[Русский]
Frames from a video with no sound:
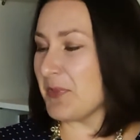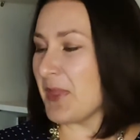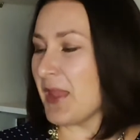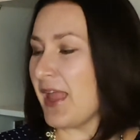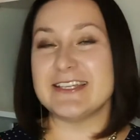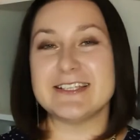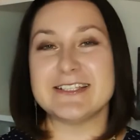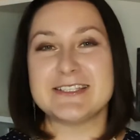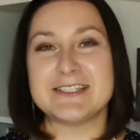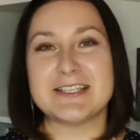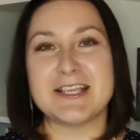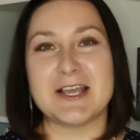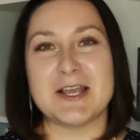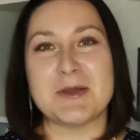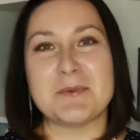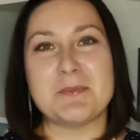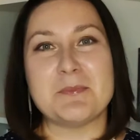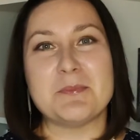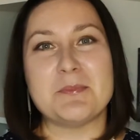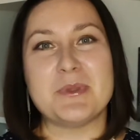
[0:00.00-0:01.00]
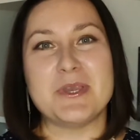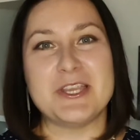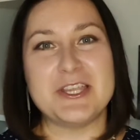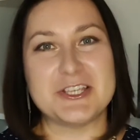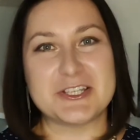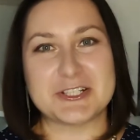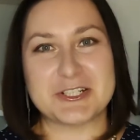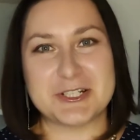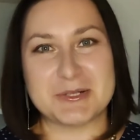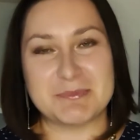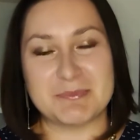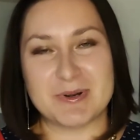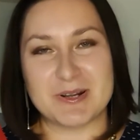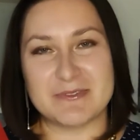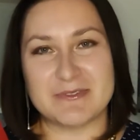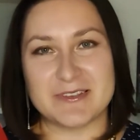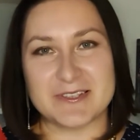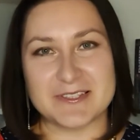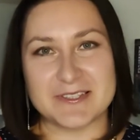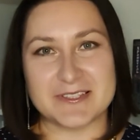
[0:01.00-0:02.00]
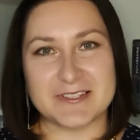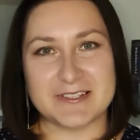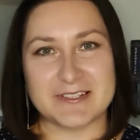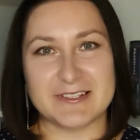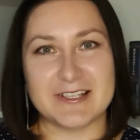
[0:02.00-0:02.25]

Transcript: Есть приезжий профессор,